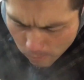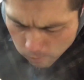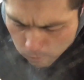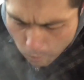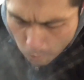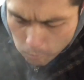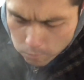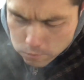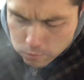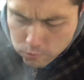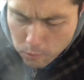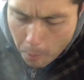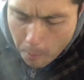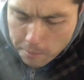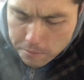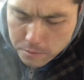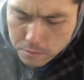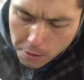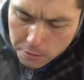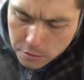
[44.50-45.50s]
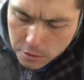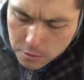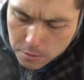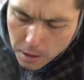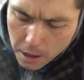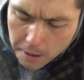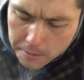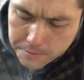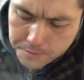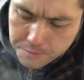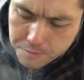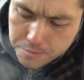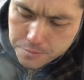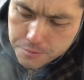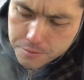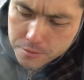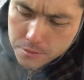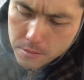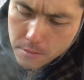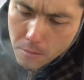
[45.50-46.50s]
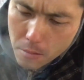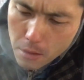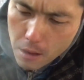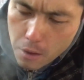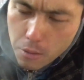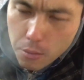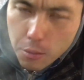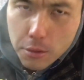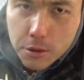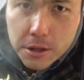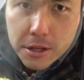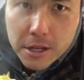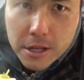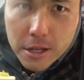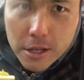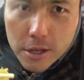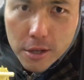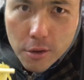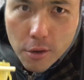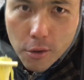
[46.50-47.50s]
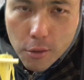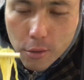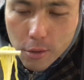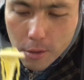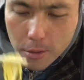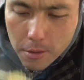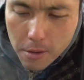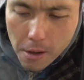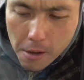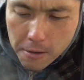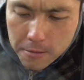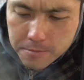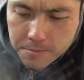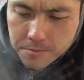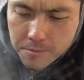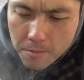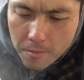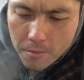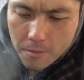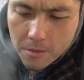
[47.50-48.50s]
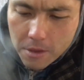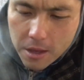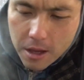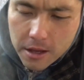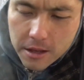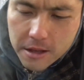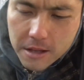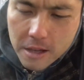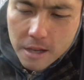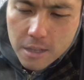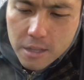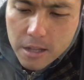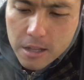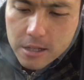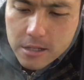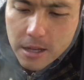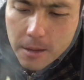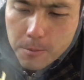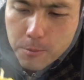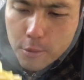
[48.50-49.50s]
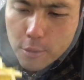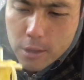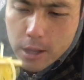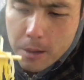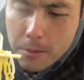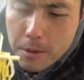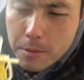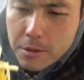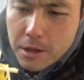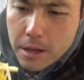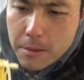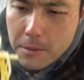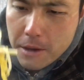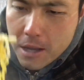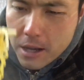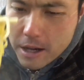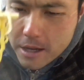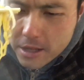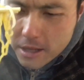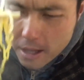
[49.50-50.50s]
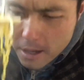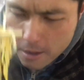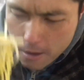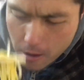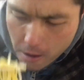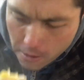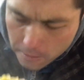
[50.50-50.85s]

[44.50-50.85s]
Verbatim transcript: ン、うん、うまっ。この黄色いこの典型的な札幌ラーメンみたいな麺がいいね。